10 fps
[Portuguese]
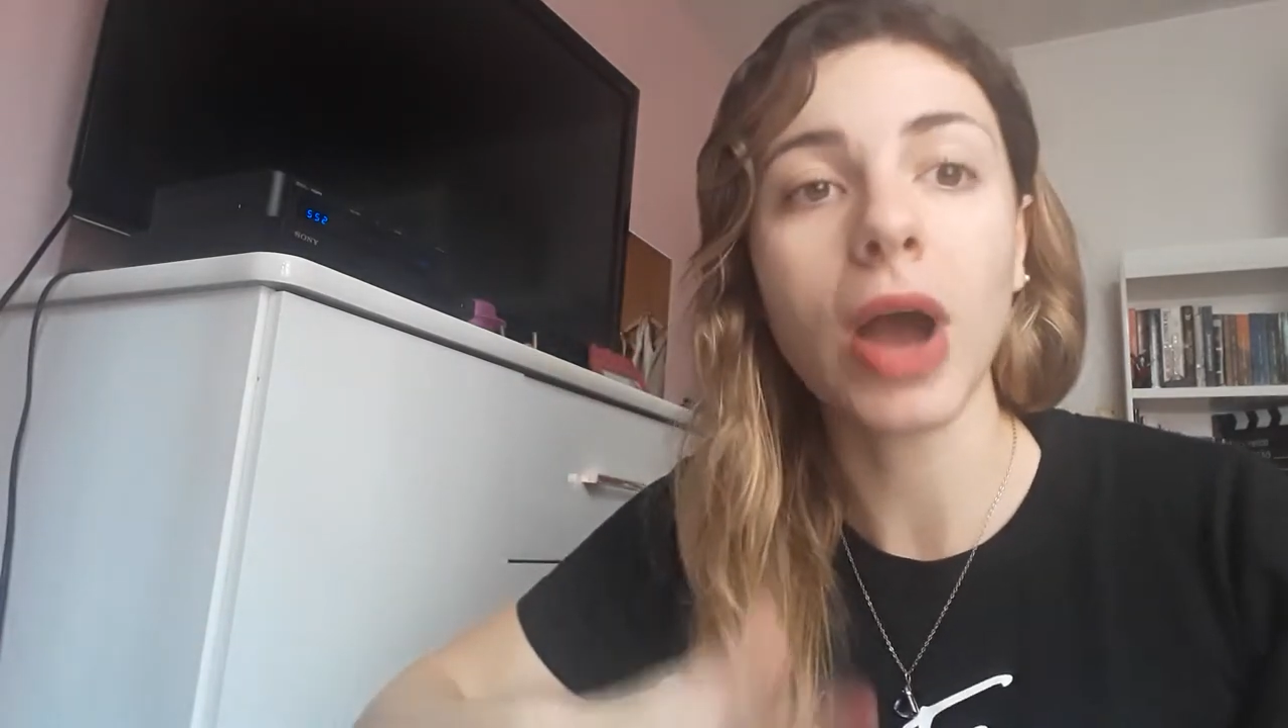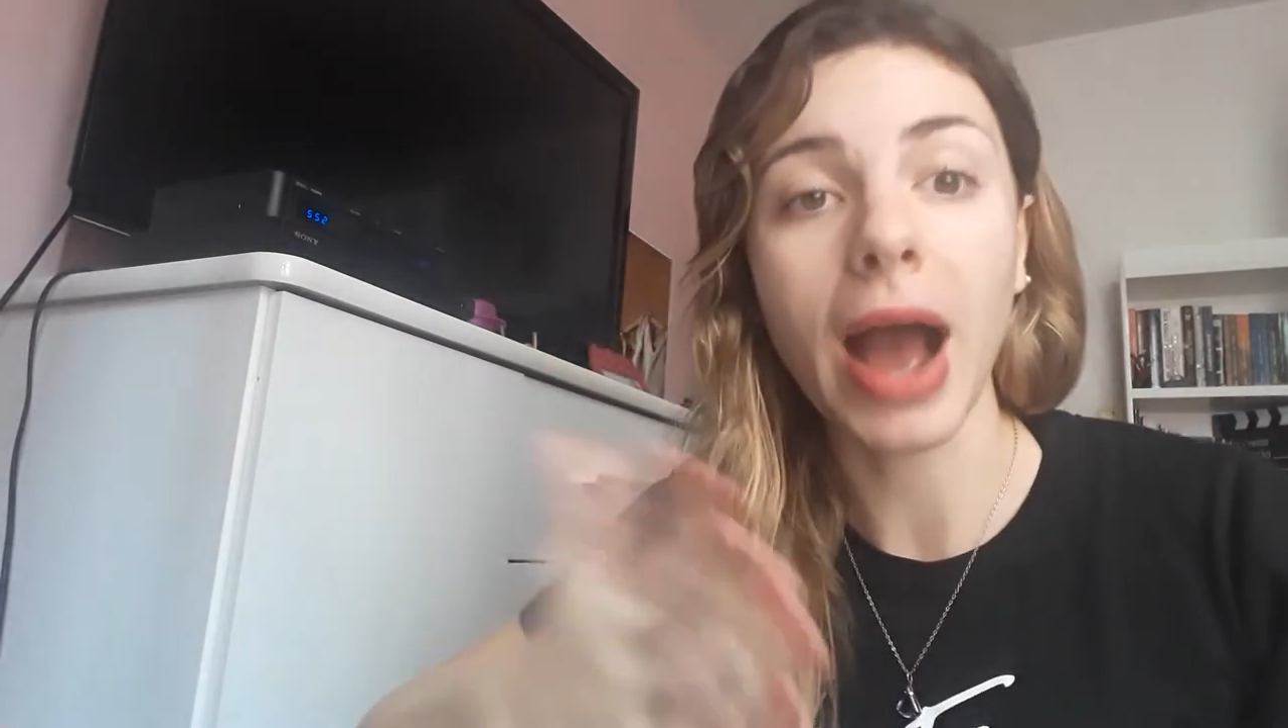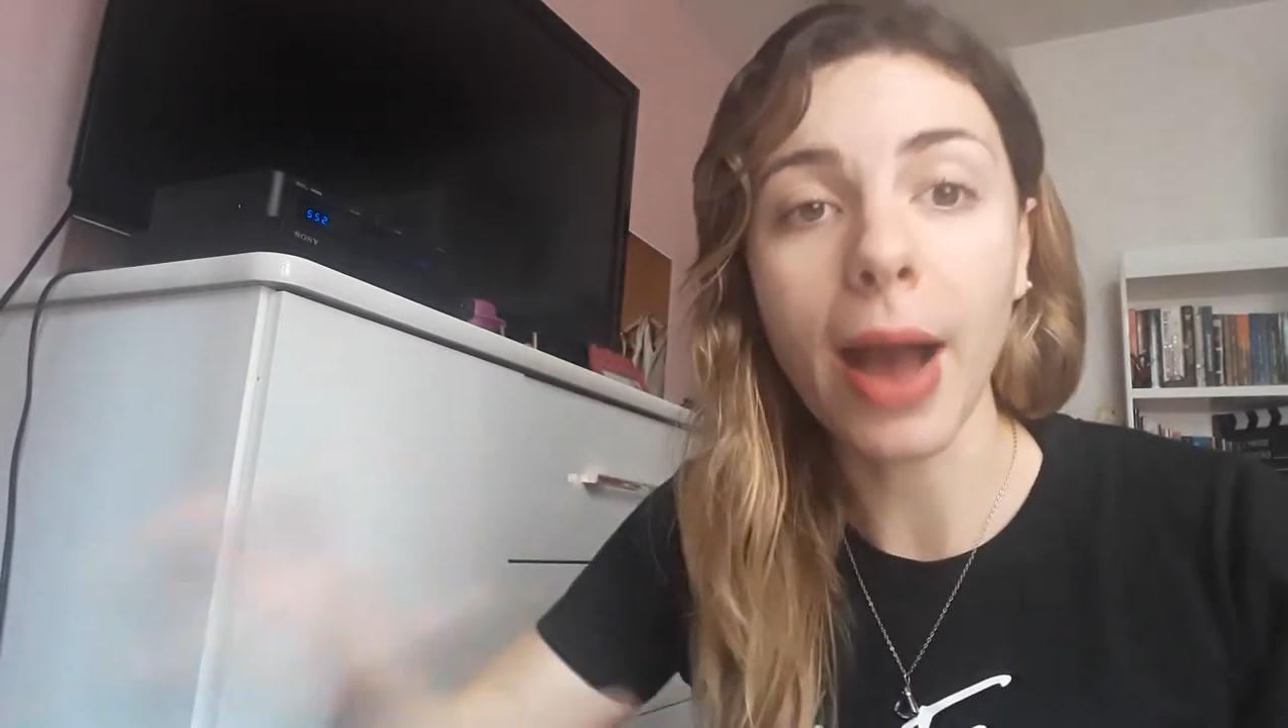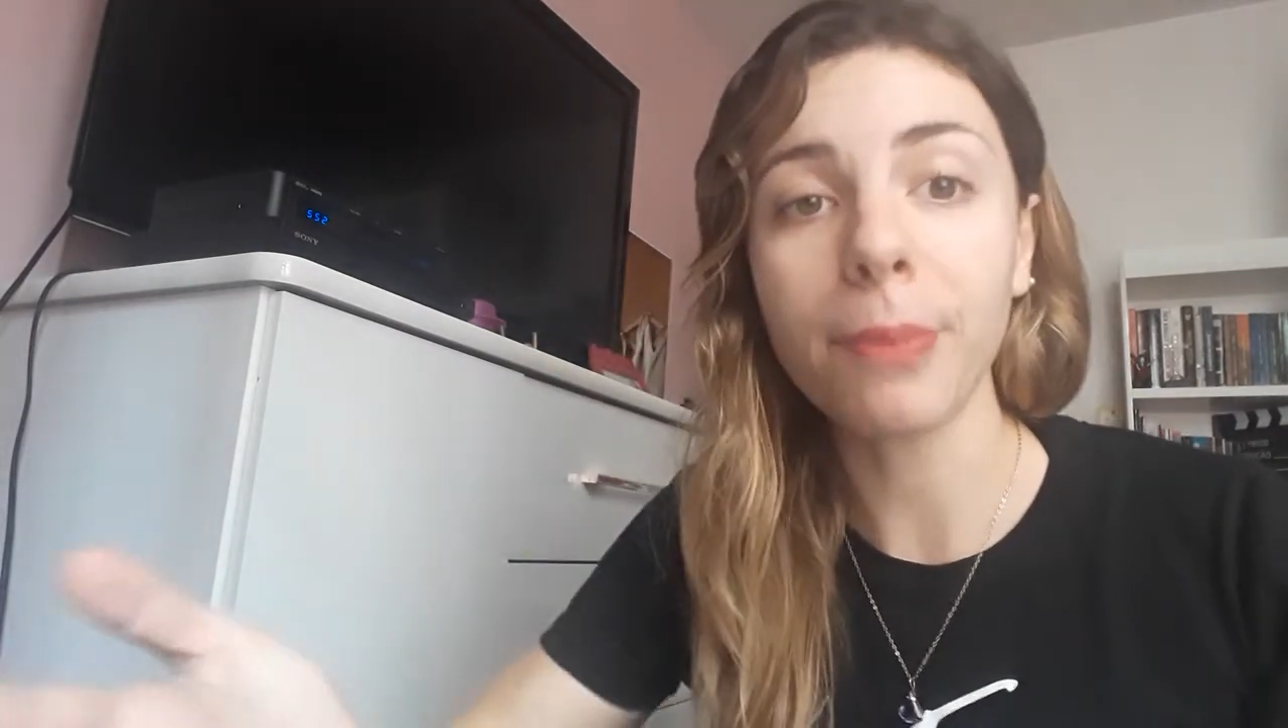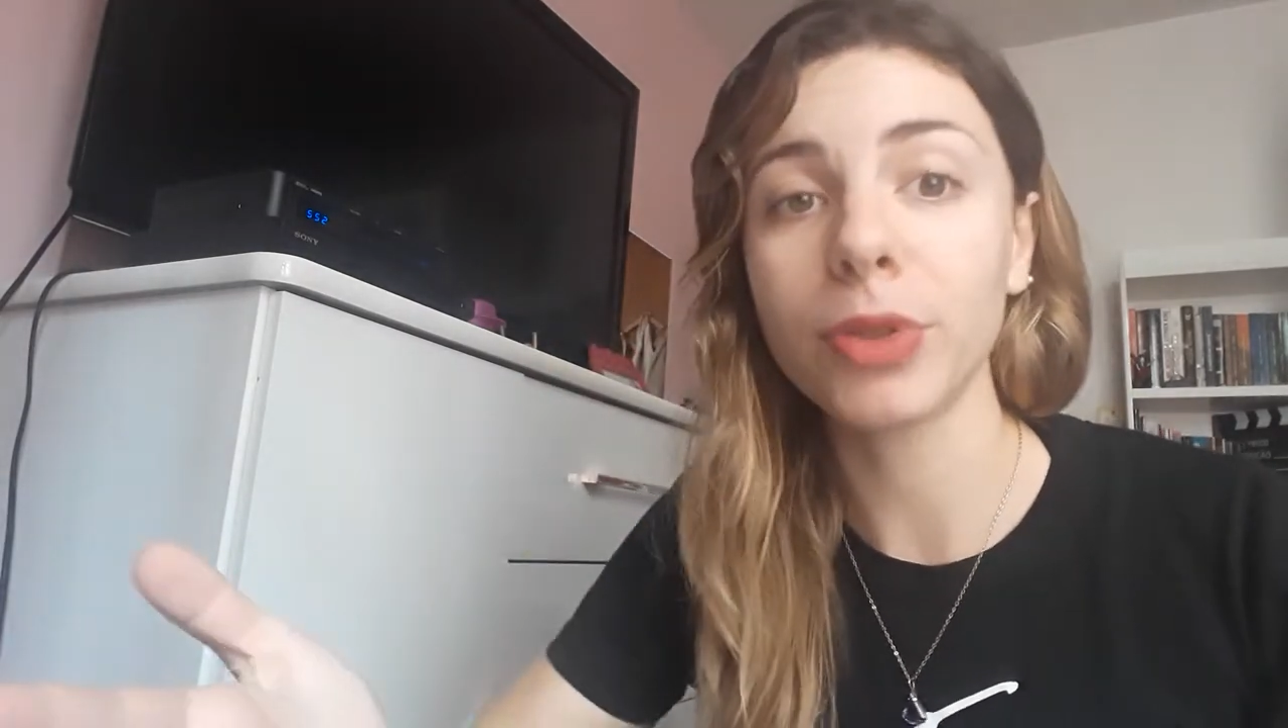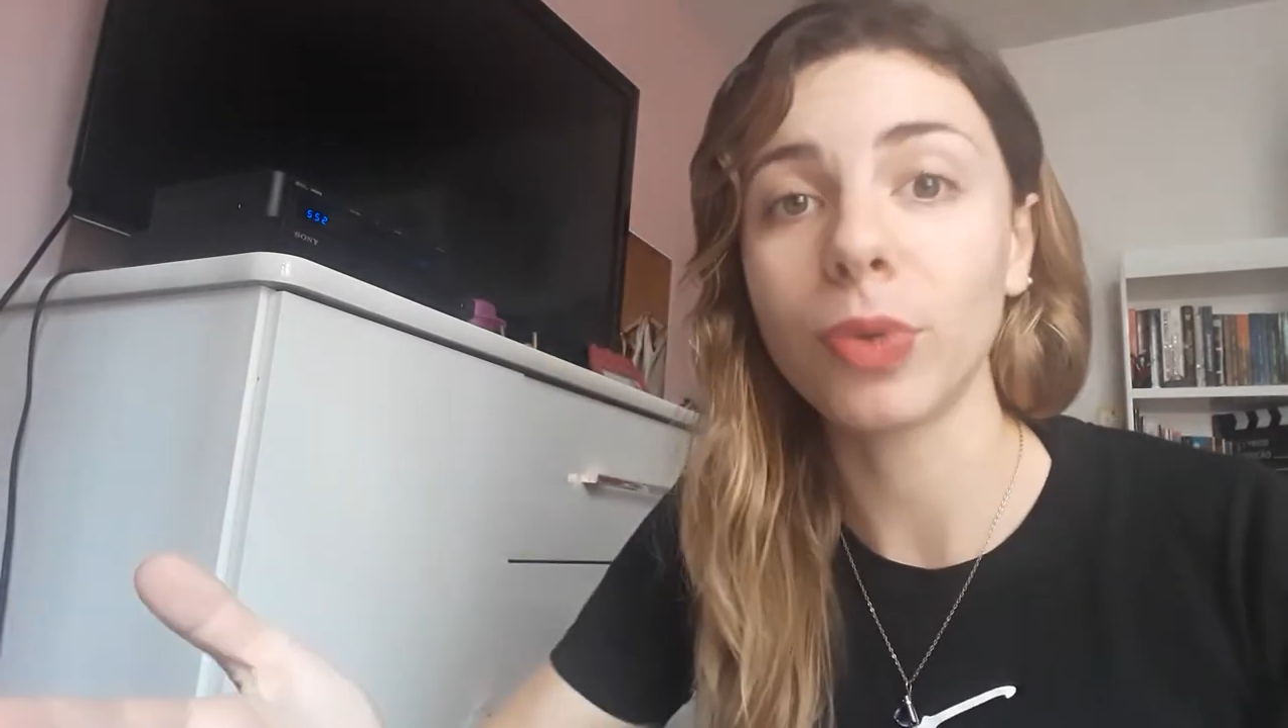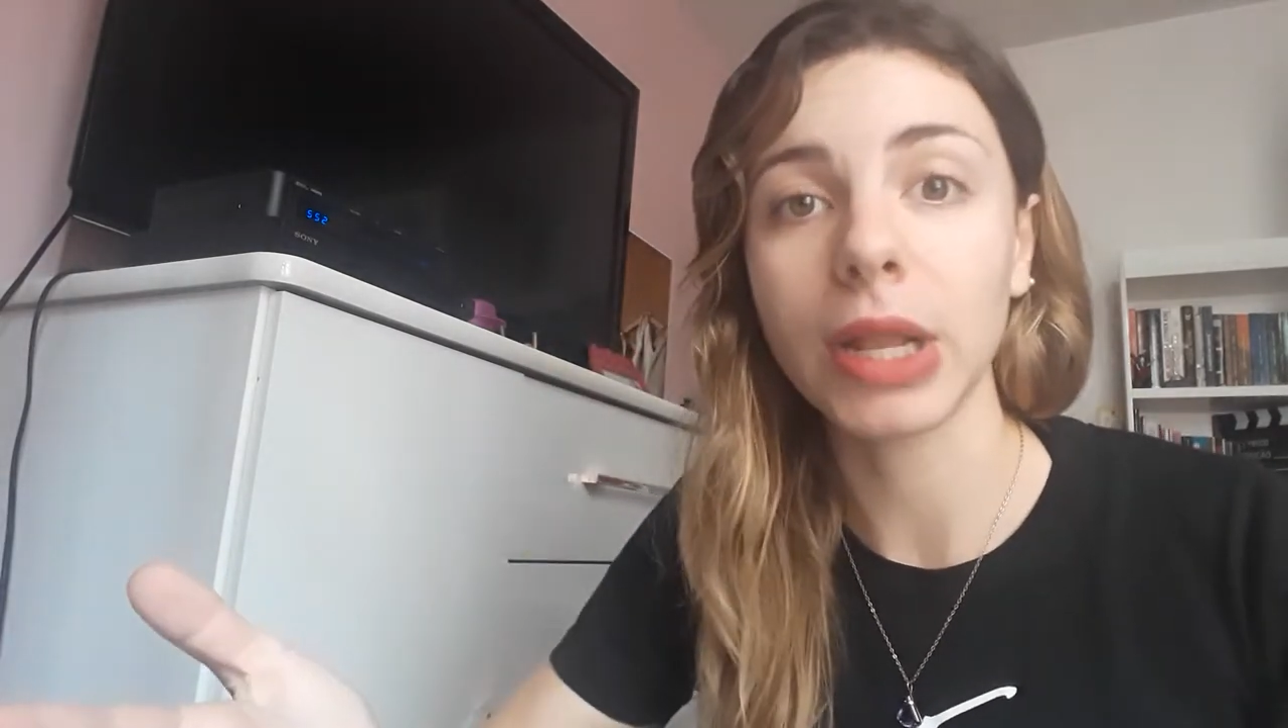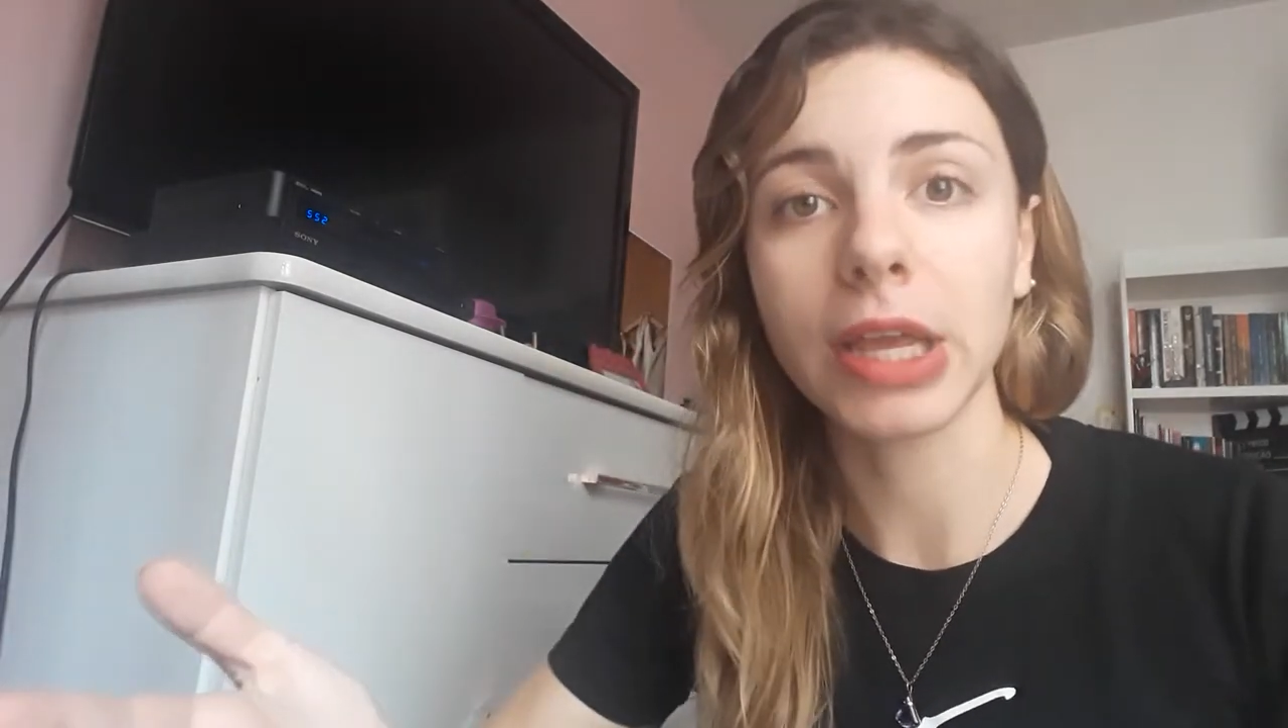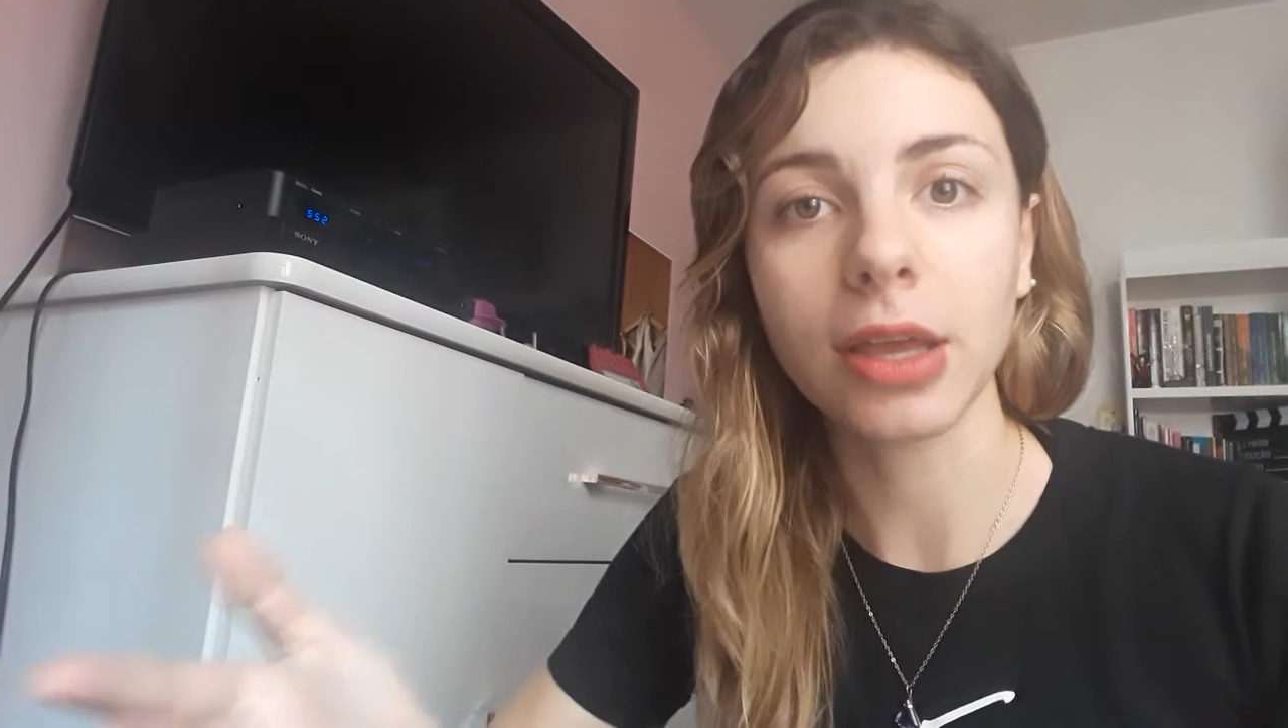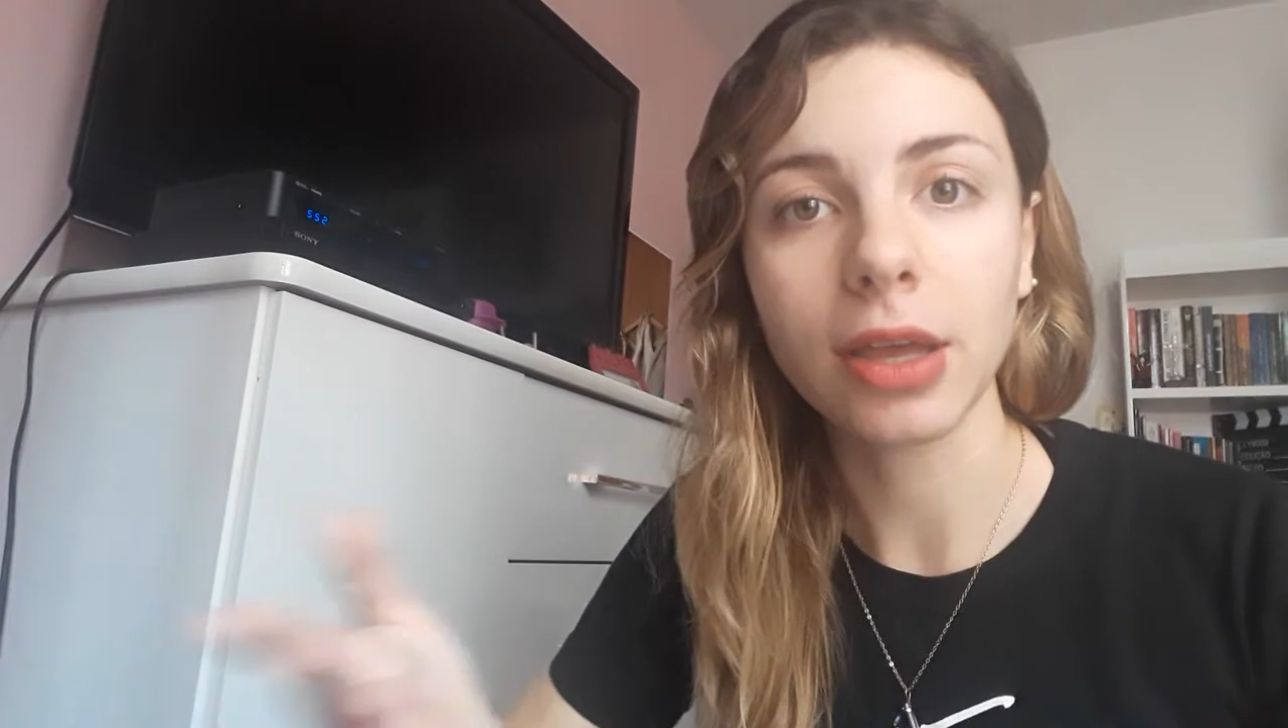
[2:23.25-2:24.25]
rápido
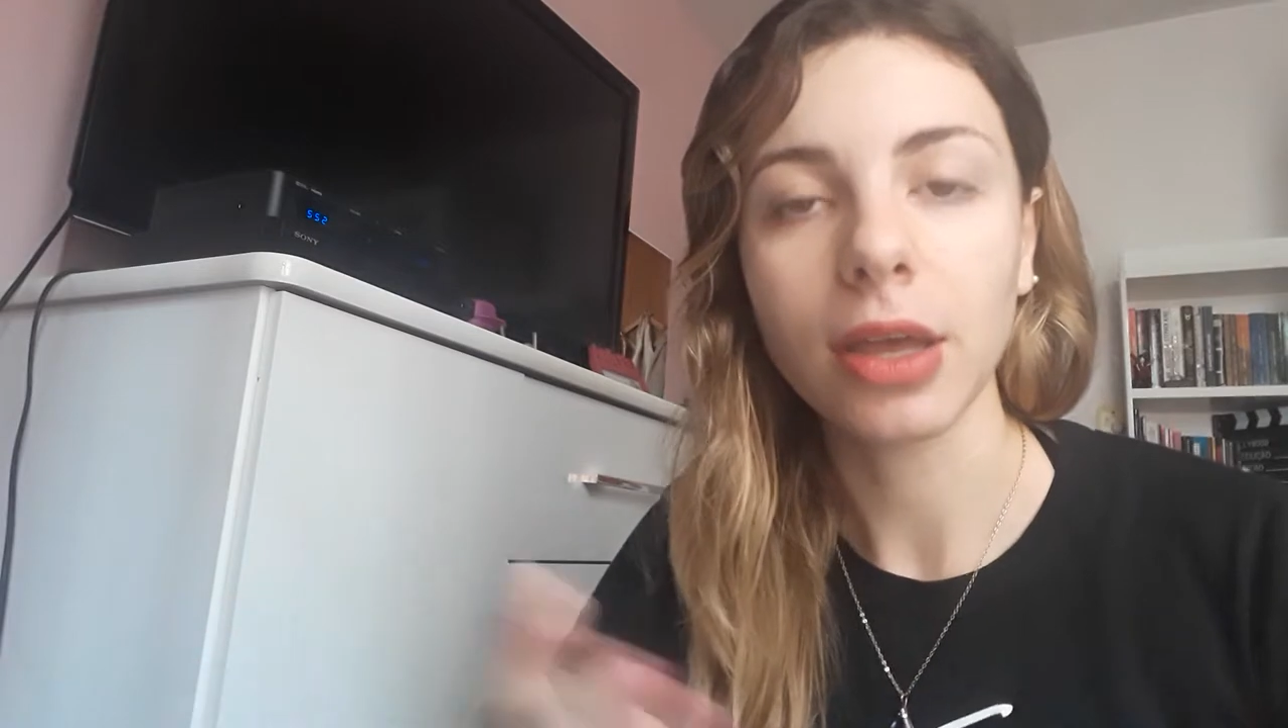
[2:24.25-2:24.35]
ali